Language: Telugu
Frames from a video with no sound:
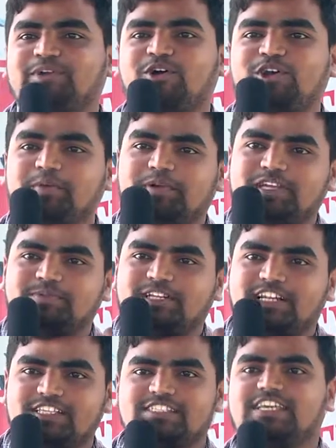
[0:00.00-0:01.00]
గవర్నమెంట్
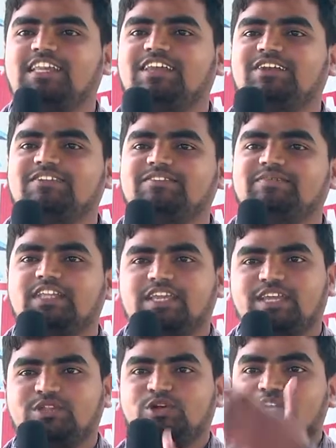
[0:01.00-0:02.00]
హాస్పిటల్ అస్సలు వెళ్ళాడు
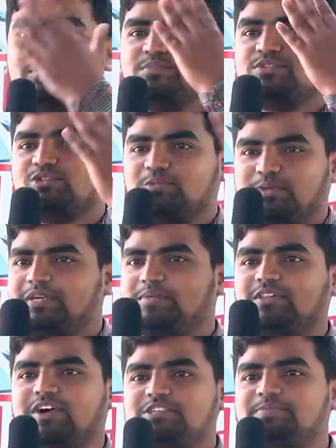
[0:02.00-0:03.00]
ఏదో నిమ్స్కో పెద్ద
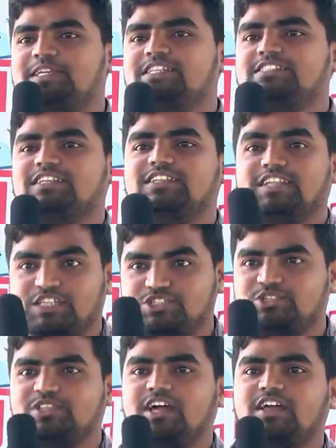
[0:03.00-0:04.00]
పెద్ద హాస్పిటల్స్ వెళ్తాడు
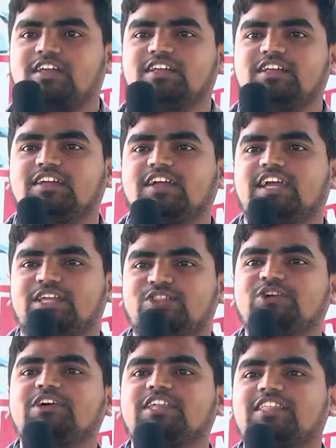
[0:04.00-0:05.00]
యశోద
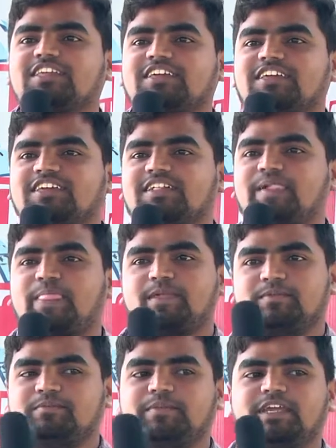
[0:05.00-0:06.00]
ఎందుకు అది
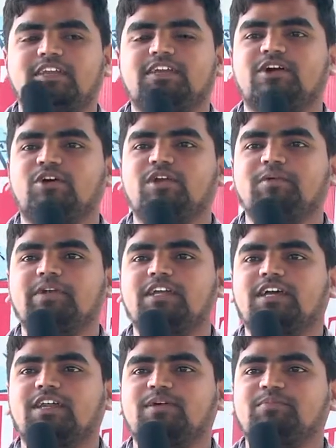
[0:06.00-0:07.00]
మెయిన్
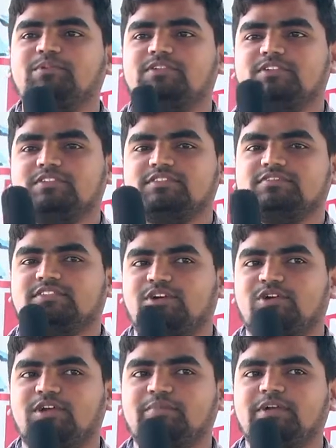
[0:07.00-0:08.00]
గవర్నమెంట్ అన్నప్పుడు
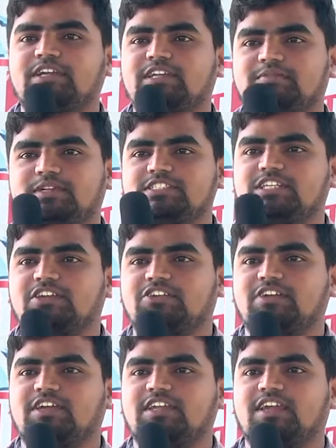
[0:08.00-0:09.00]
గవర్నమెంట్కి మంచిగా
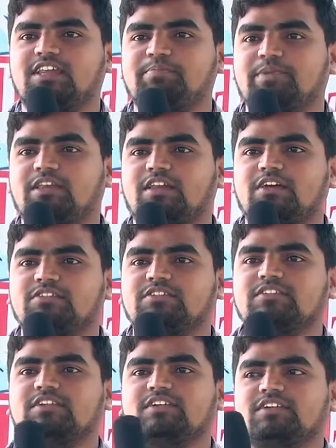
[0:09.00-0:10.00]
రిక్రూట్ చేయాలి పిల్లలకు
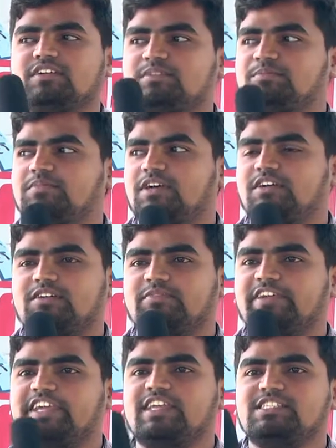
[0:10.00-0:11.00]

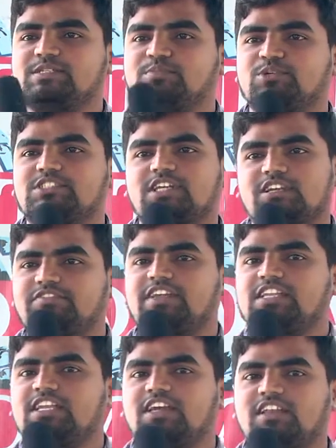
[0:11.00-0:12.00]
వేకెన్సీ పోస్ట్ అని
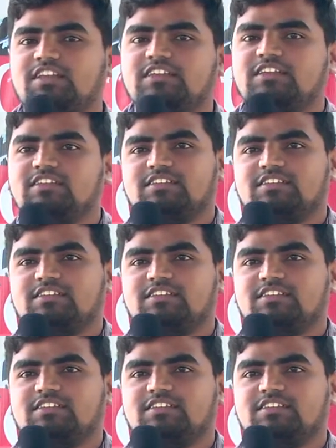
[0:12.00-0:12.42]
ఫిల్ చేయాలి